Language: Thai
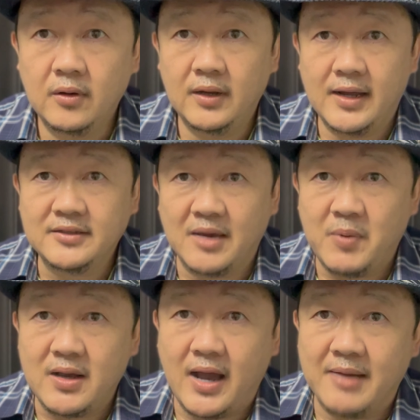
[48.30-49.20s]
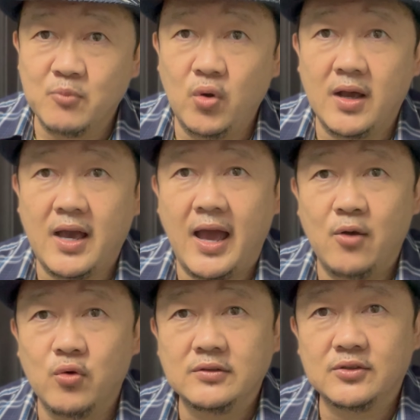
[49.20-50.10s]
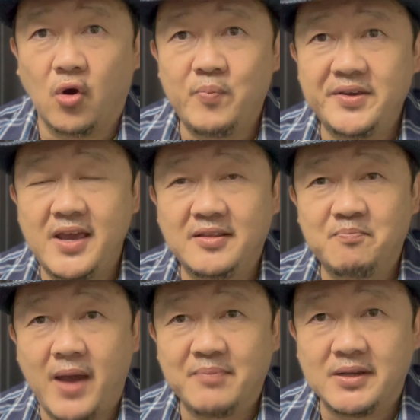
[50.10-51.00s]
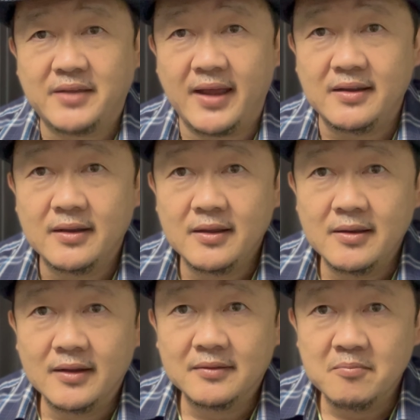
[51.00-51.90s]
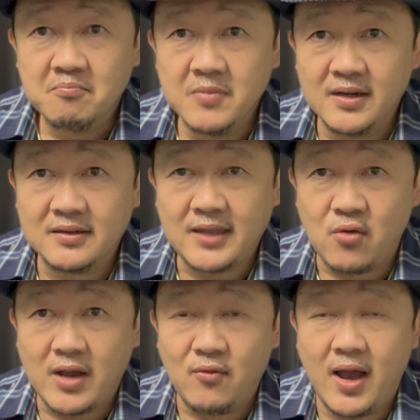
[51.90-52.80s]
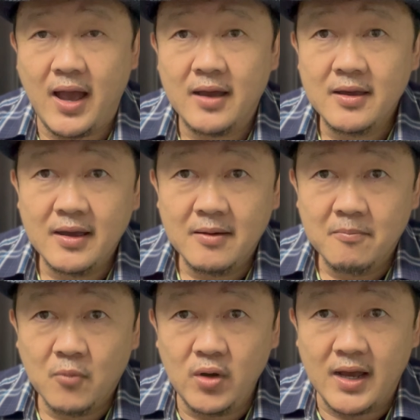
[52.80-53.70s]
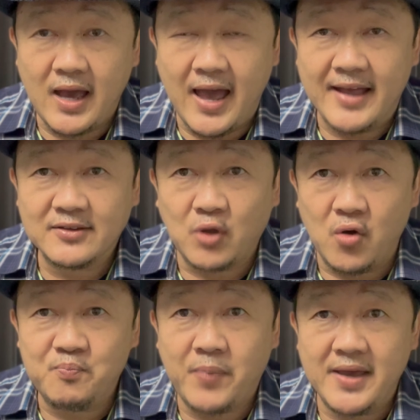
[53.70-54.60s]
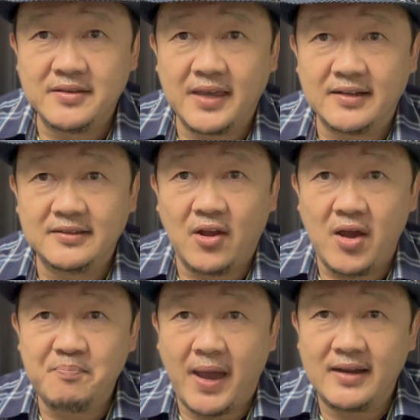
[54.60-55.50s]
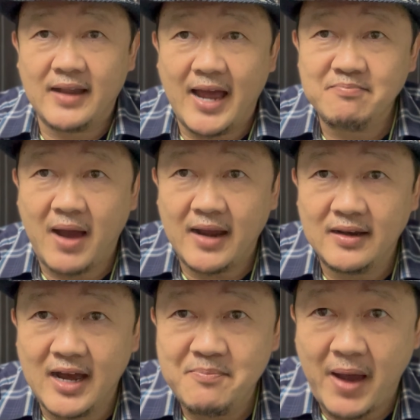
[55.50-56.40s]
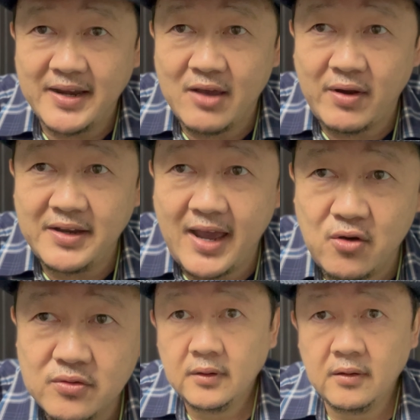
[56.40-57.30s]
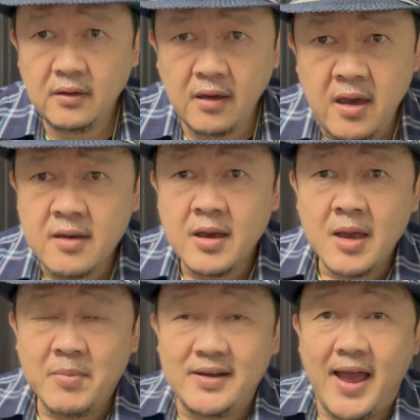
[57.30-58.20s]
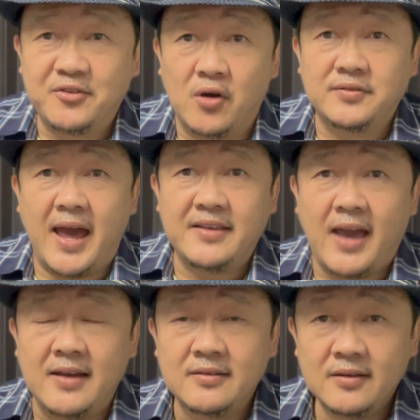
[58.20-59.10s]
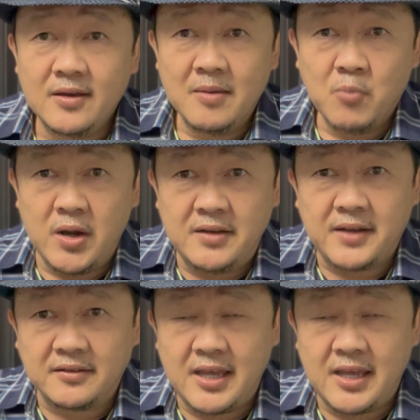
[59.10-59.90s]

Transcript: หลังจากประกาศมูลค่าหุ้นตกไป 28%เหมือนเท่ากับว่า มูลค่าตกไป 708 ล้านบาทเลยภายในวันเดียวเอ๊ะมันน่าสงสัยจัง บริษัท